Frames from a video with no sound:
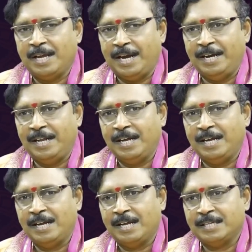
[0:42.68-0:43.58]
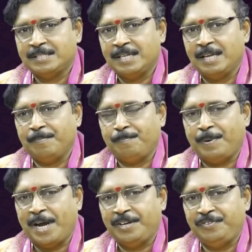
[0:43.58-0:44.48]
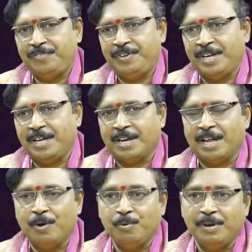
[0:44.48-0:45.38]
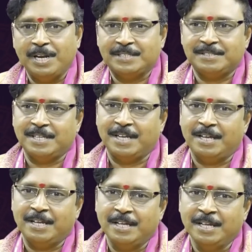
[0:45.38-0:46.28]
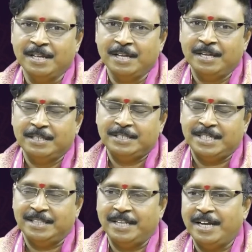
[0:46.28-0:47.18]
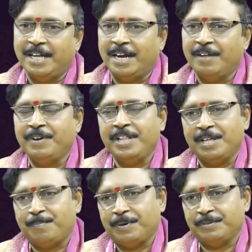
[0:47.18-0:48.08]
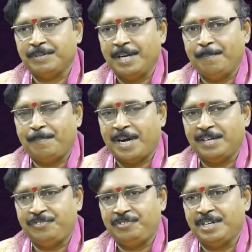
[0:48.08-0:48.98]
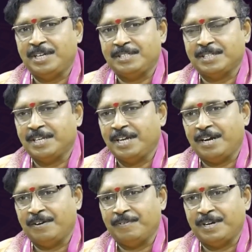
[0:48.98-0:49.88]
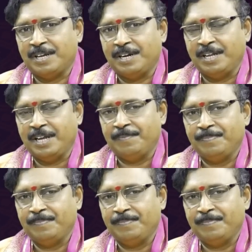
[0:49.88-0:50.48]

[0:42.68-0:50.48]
ఖండగ్రాస పాక్షిక రాహుగ్రస్త చంద్రగ్రహణం అనేది ఏర్పడుతుంది అంటే పాక్షిక చంద్రగ్రహణం అంటారు అంటే